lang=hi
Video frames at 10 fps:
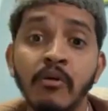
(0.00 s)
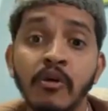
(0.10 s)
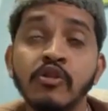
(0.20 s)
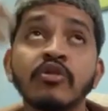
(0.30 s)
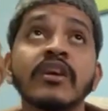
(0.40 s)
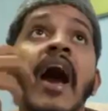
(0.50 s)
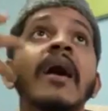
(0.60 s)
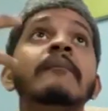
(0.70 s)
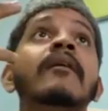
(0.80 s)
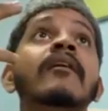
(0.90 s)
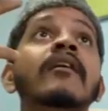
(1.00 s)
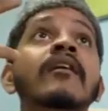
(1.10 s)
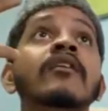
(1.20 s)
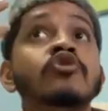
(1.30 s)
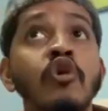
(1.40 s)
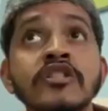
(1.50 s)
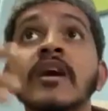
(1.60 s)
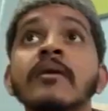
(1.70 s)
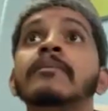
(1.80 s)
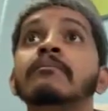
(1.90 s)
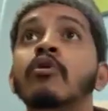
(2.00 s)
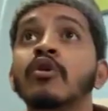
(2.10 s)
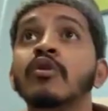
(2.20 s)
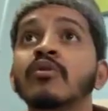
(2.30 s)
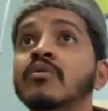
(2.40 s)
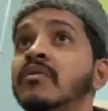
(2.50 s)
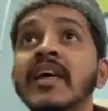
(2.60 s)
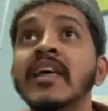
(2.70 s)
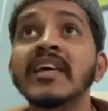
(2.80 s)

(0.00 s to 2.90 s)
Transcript: अब जितने मैं बातें बोलता हूँ क्या मैं सोच के